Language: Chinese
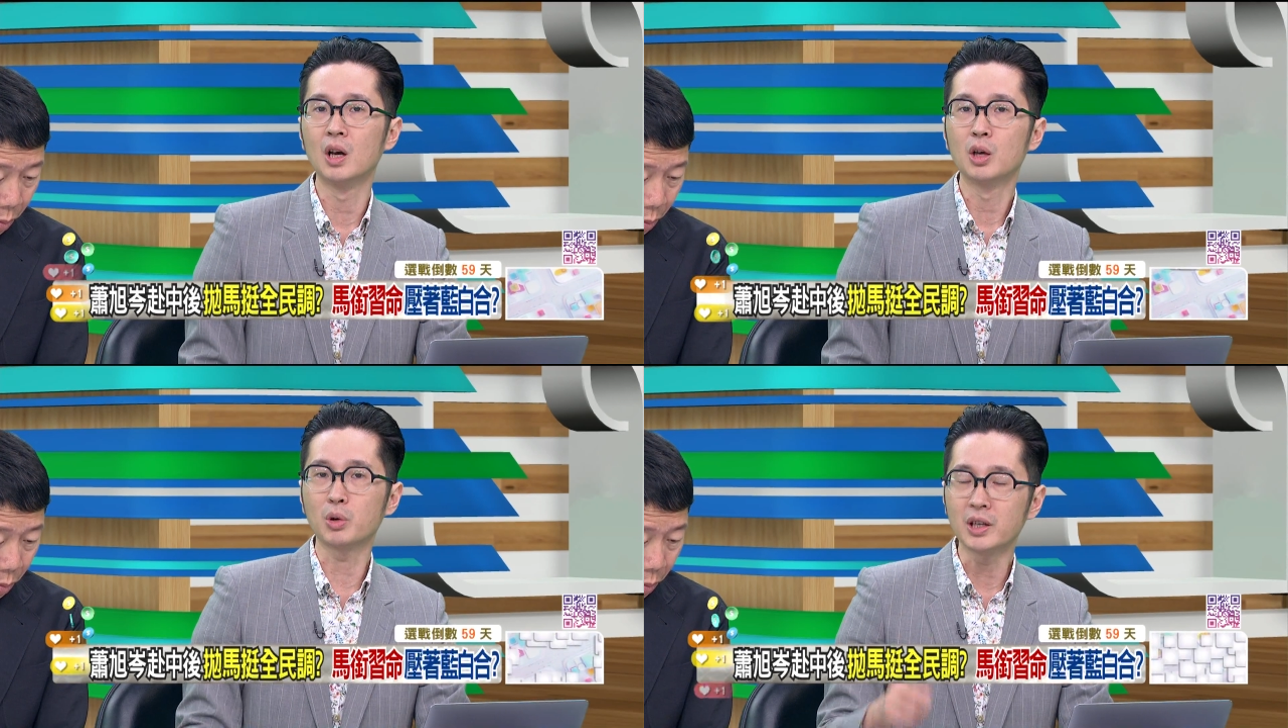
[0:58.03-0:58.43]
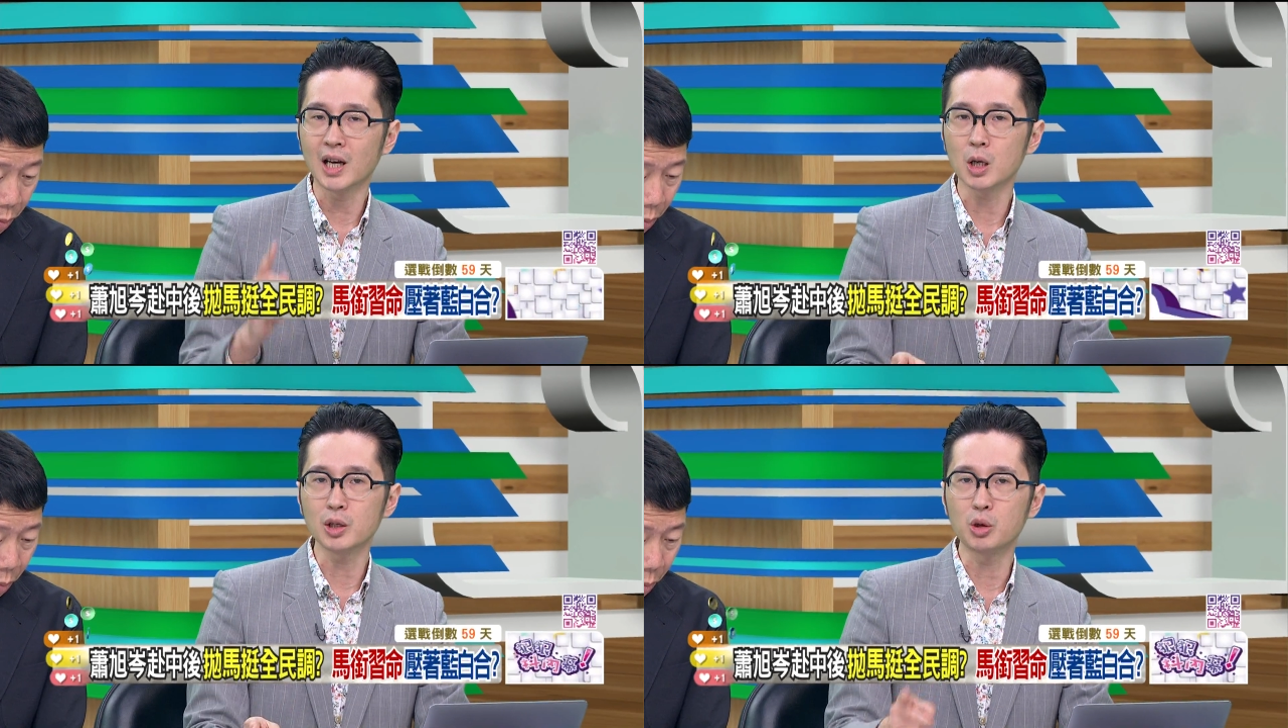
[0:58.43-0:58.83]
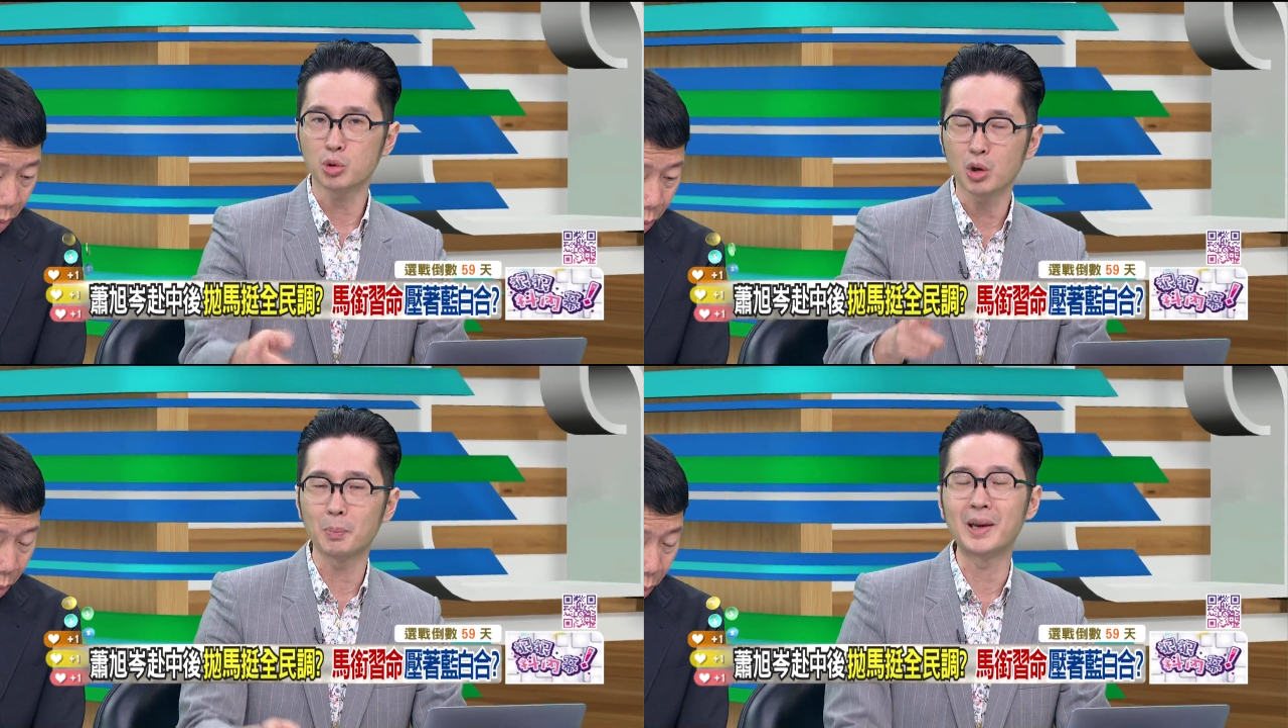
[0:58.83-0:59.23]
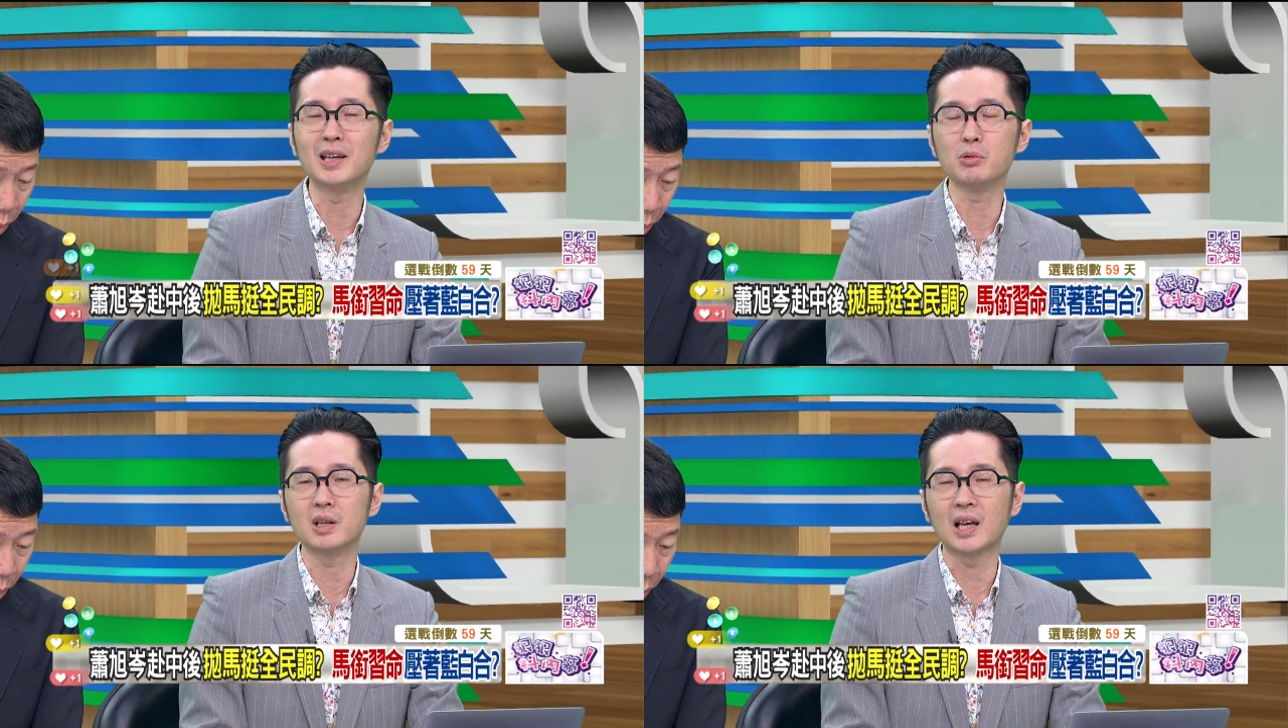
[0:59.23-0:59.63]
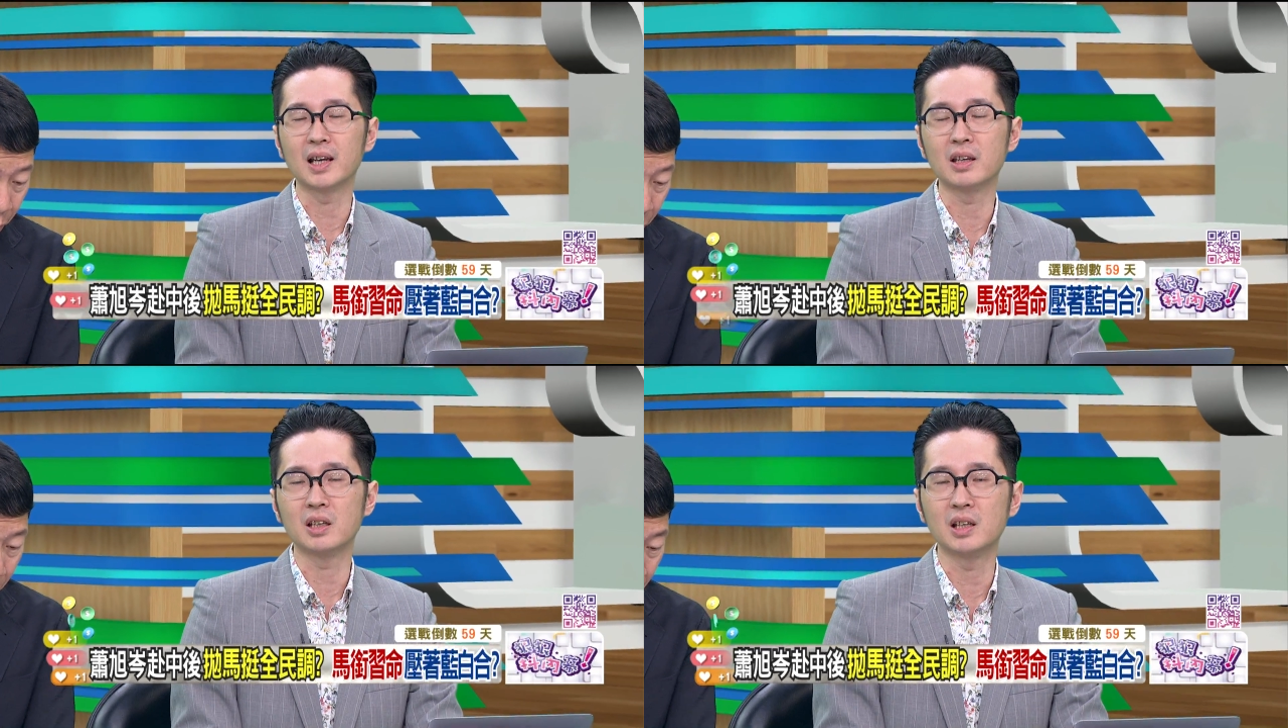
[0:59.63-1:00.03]
所以萧启辰去了北京论坛
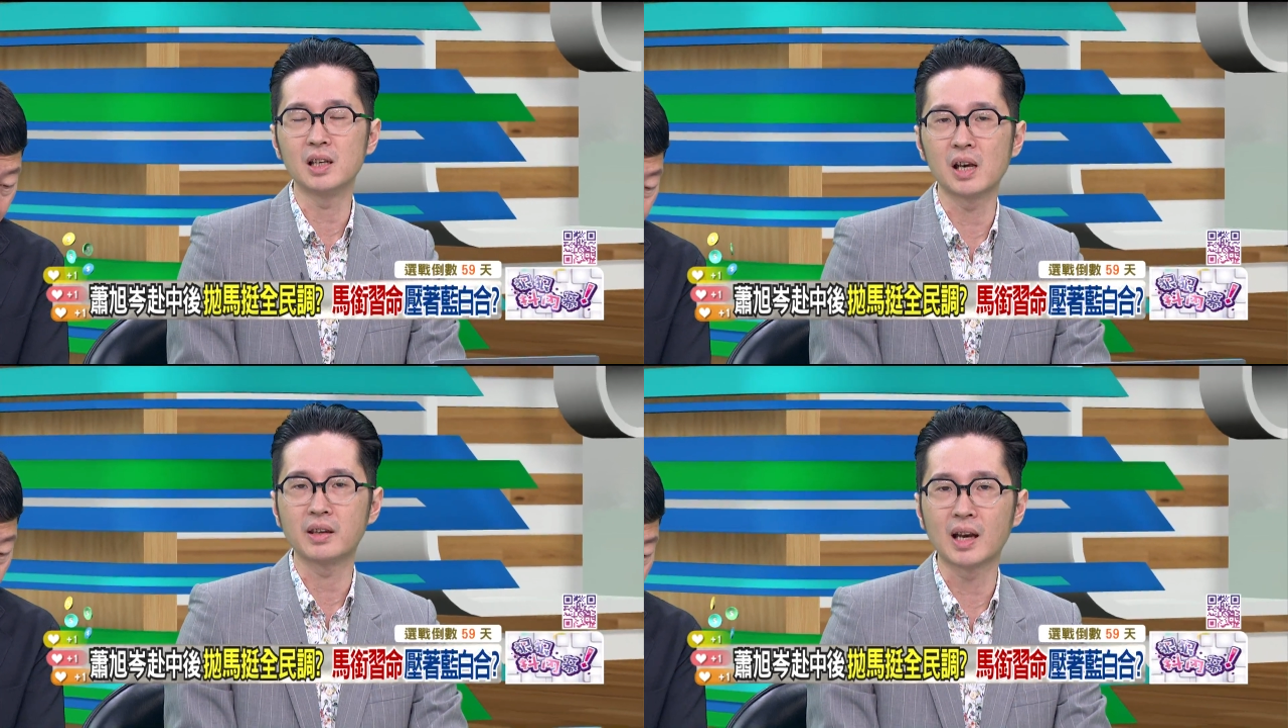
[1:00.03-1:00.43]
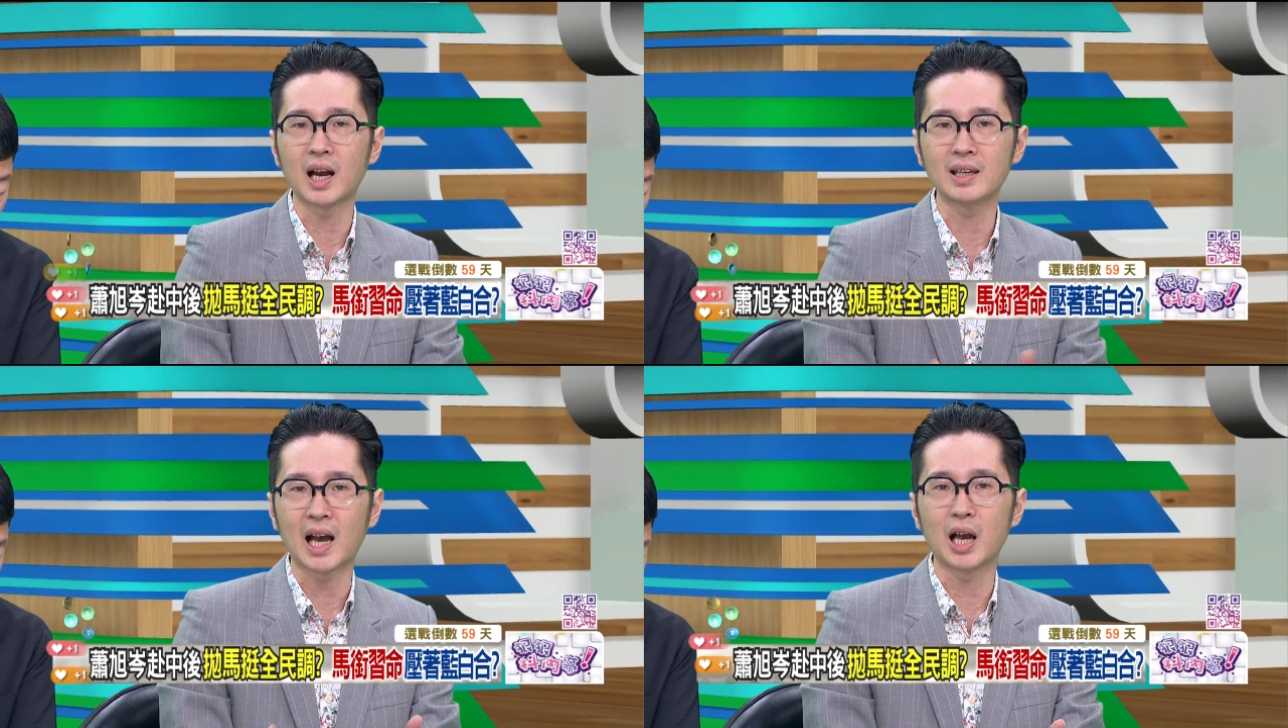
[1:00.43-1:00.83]
的时间点，当然大